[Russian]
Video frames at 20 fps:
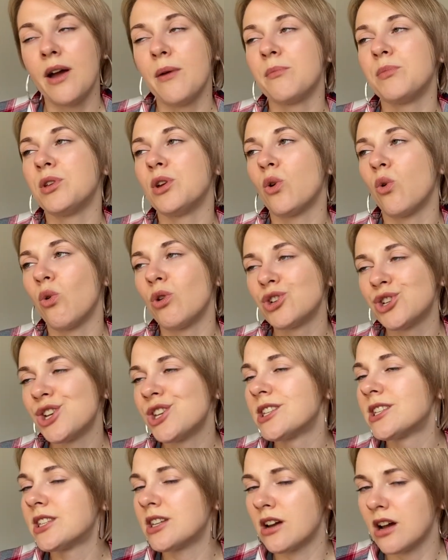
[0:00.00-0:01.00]
мне
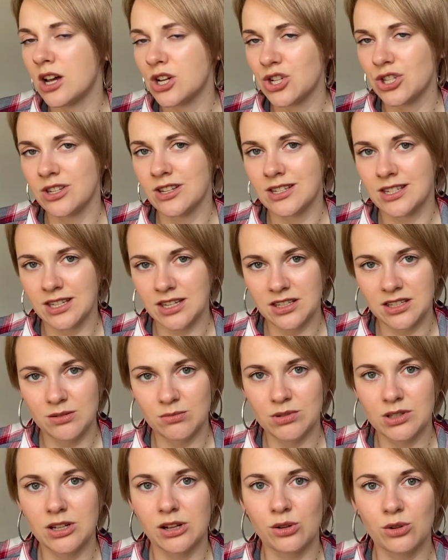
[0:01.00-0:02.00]
очень страшно с
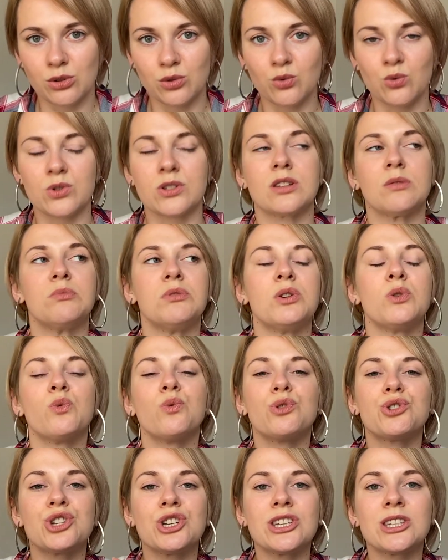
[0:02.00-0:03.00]
этим столкнуться, мне
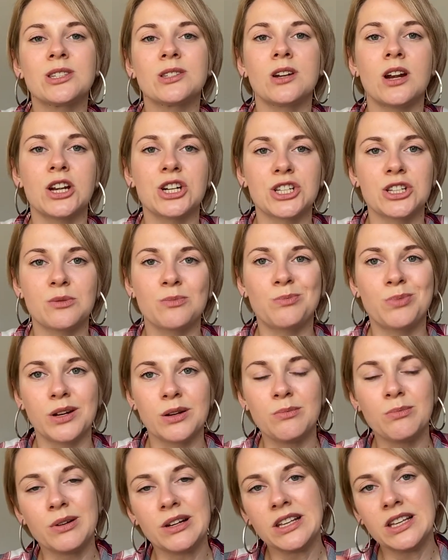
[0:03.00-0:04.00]
очень страшно
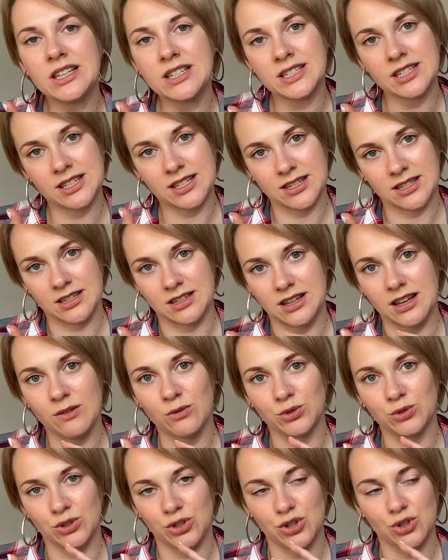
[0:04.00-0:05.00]
приблизиться, да,
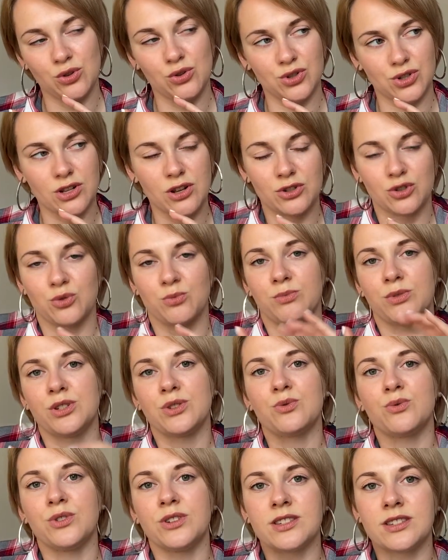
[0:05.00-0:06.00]
вот еще раз сказала, что
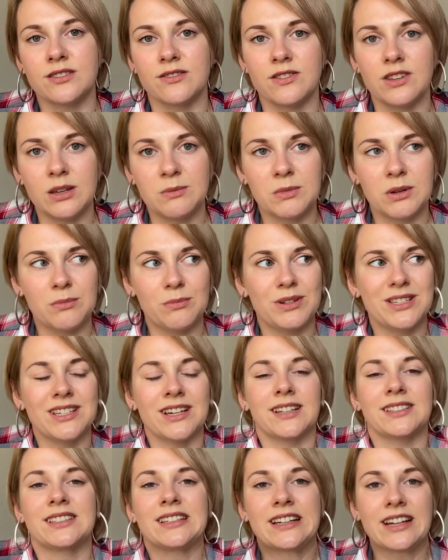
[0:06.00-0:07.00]
быть уязвимой, быть
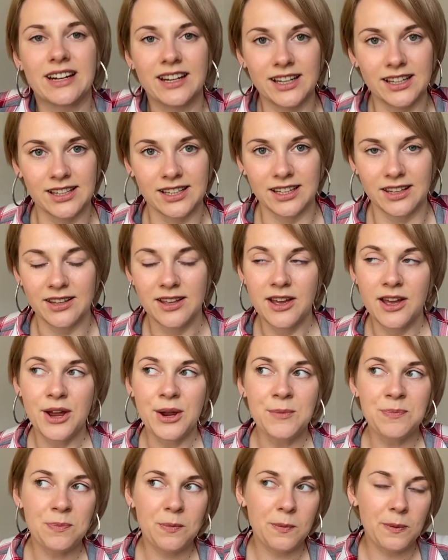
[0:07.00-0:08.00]
открытой,
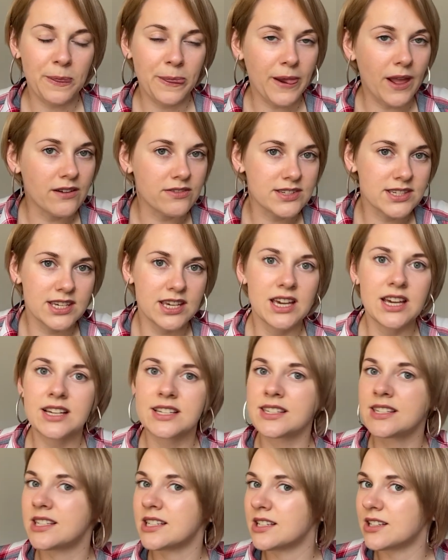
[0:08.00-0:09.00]
а в
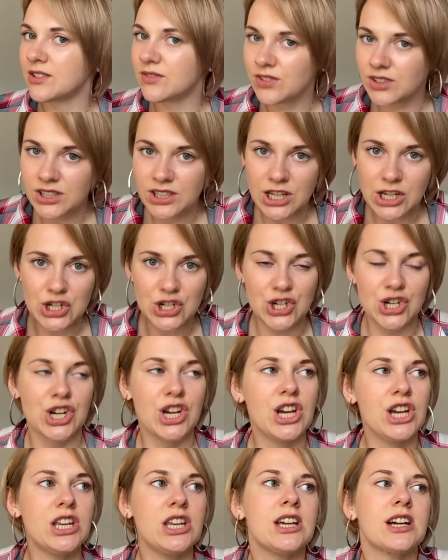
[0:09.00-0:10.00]
сексе, в
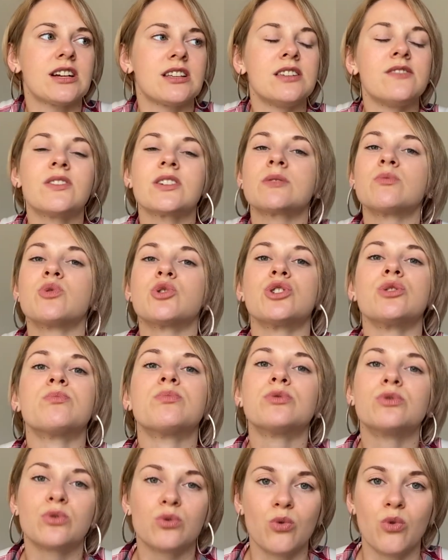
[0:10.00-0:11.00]
отношениях невозможно
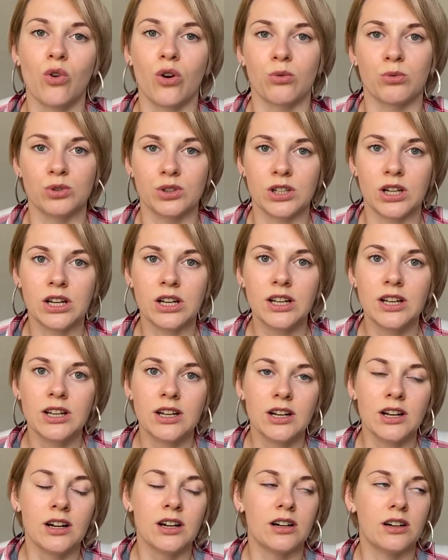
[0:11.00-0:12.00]
по-другому, да.
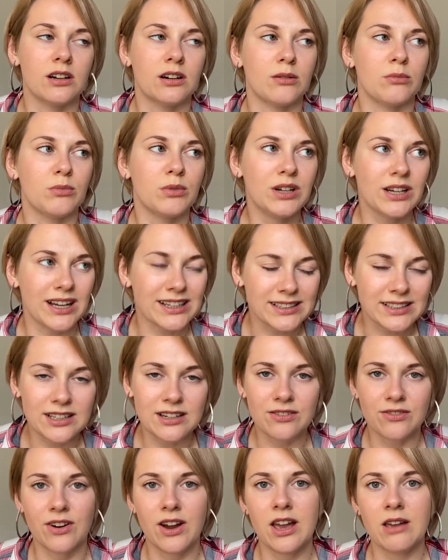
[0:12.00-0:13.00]
А, мы
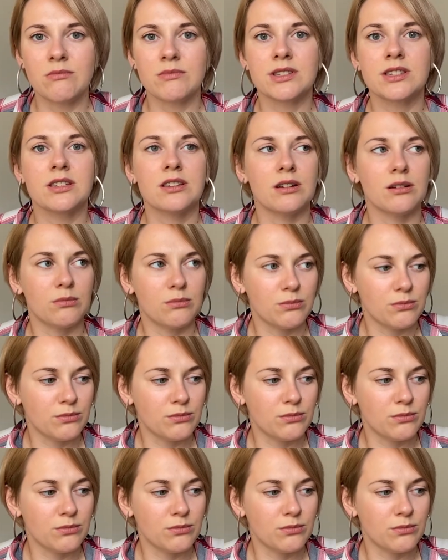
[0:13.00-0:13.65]
открываемся